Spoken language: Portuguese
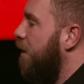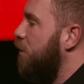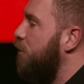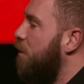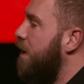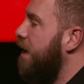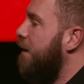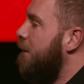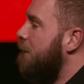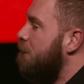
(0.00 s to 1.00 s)
Falamos
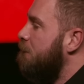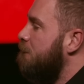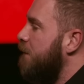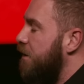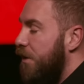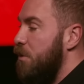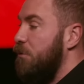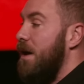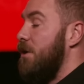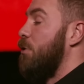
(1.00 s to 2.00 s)
sobre e
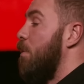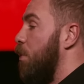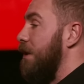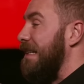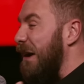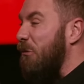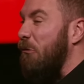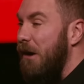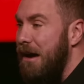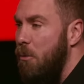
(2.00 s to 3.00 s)
vamos falar sobre o poder da
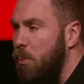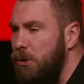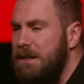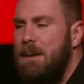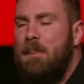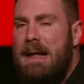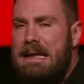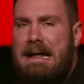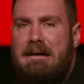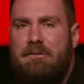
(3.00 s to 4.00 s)
fé, o poder da
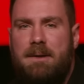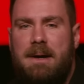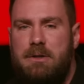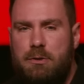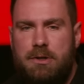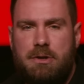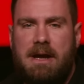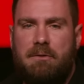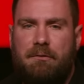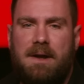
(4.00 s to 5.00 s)
palavra, mas hoje
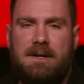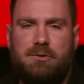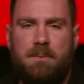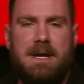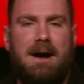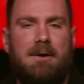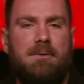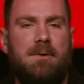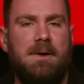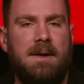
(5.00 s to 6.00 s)
eu quero falar sobre
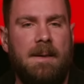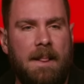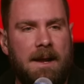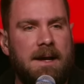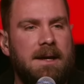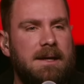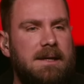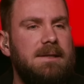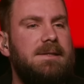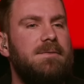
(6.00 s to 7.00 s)
algo
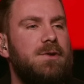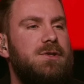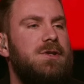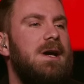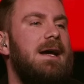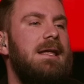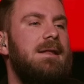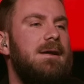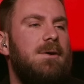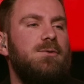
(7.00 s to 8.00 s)
que se você
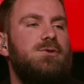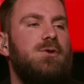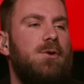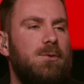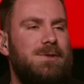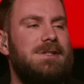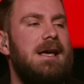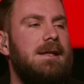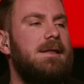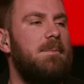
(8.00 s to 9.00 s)
ainda não usou,
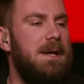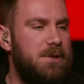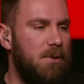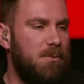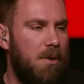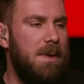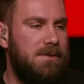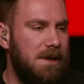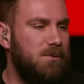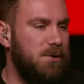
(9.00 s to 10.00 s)
certamente em algum
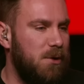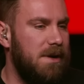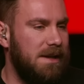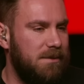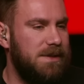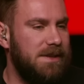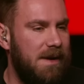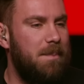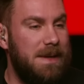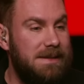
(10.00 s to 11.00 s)
momento da tua jornada
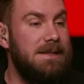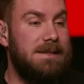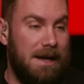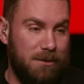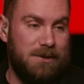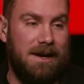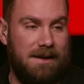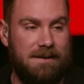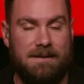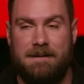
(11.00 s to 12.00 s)
você vai precisar
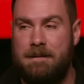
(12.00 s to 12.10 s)
usar.